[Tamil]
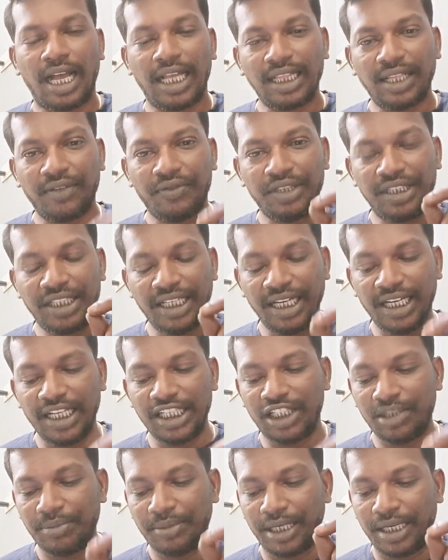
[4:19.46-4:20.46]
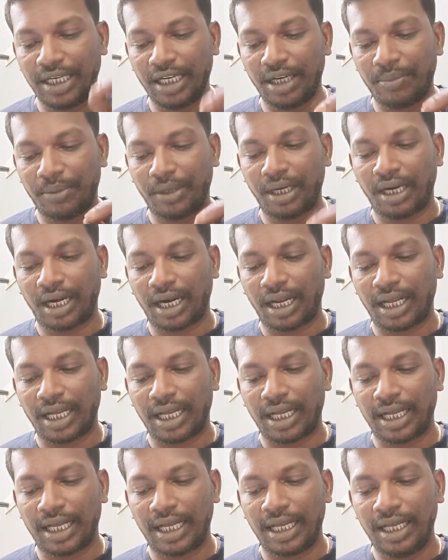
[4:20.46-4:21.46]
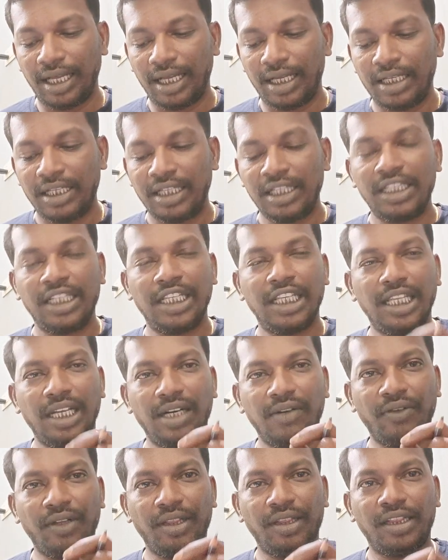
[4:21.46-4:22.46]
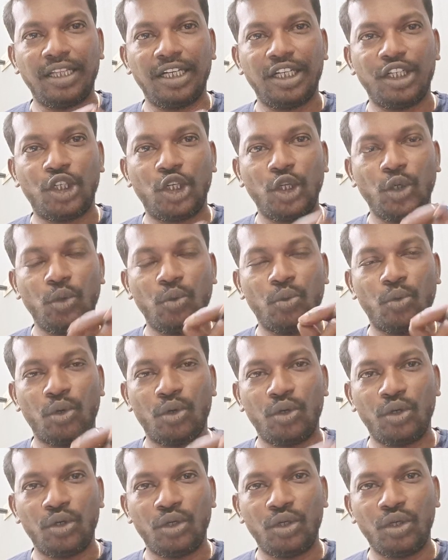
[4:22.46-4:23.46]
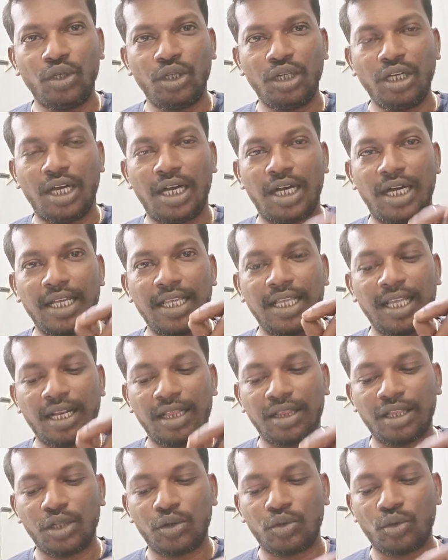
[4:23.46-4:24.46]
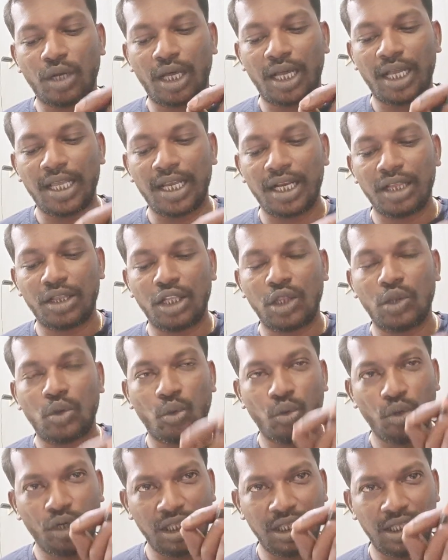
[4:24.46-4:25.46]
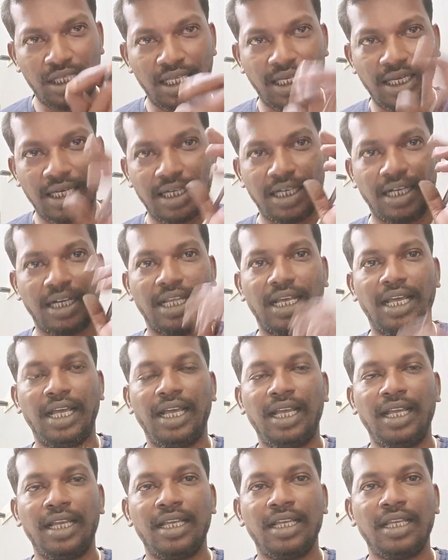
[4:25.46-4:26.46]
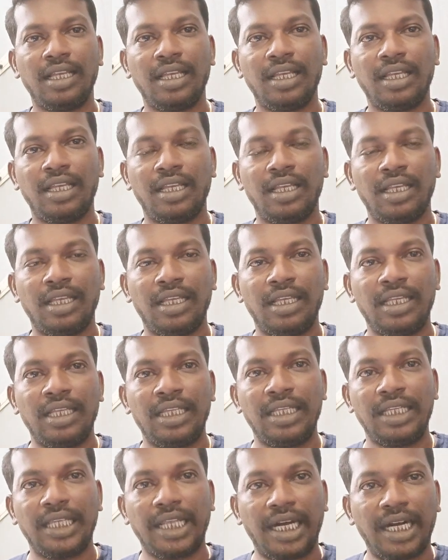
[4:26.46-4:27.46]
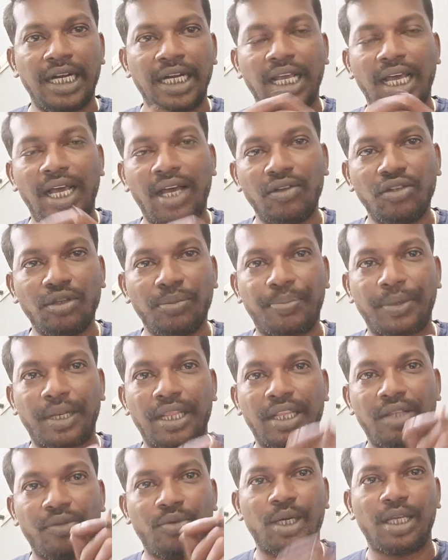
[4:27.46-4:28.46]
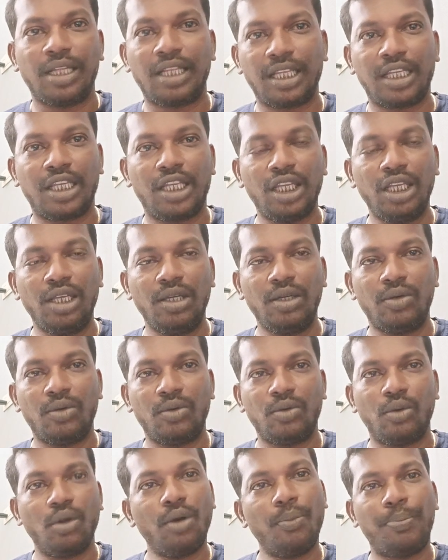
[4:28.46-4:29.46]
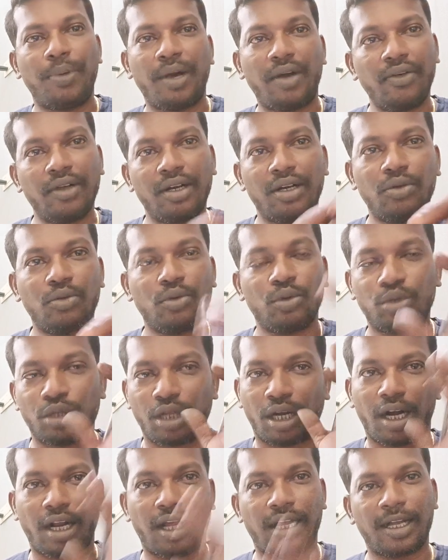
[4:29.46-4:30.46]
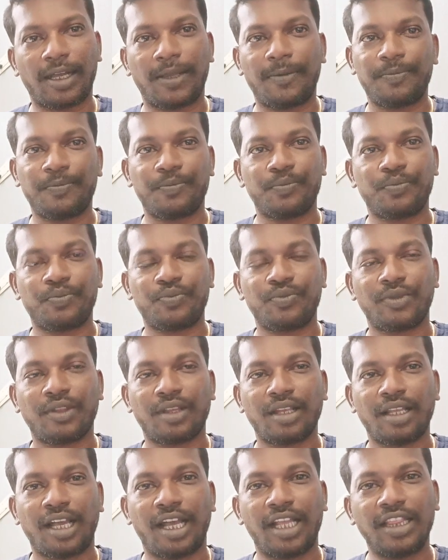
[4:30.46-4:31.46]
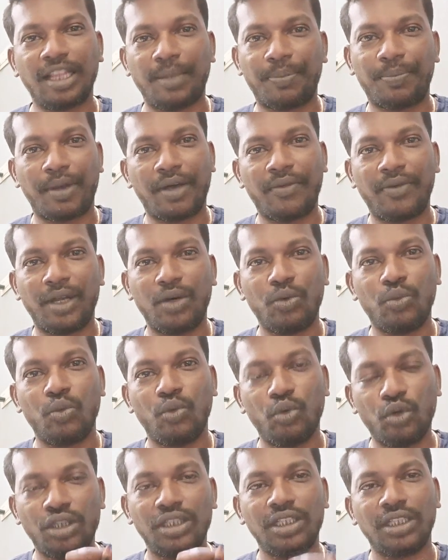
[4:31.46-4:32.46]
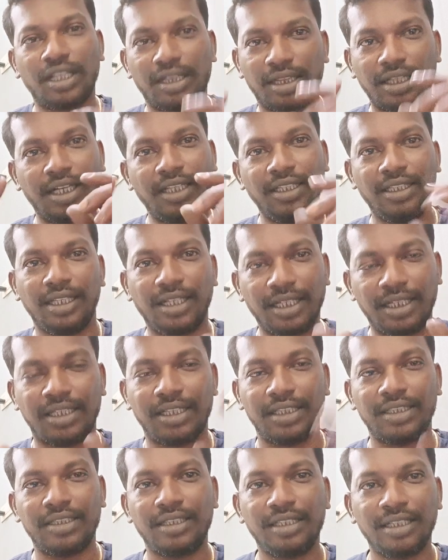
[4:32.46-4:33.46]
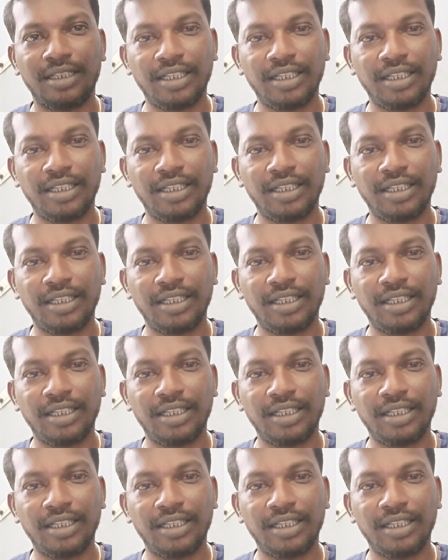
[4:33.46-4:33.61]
அந்த விஜயலட்சுமி என்ன பண்ணுறாங்க இருபத்தெட்டு ஒன்று ஆயிரத்தி தொள்ளாயிரத்தி தொண்ணூற்றி ஏழில் இரண்டாவது பிரதிவாதிக்கு ஒரு பவரை கொடுத்துட்றாங்க அந்த பவர் ஊர்ஜிதத்தில் இருக்குது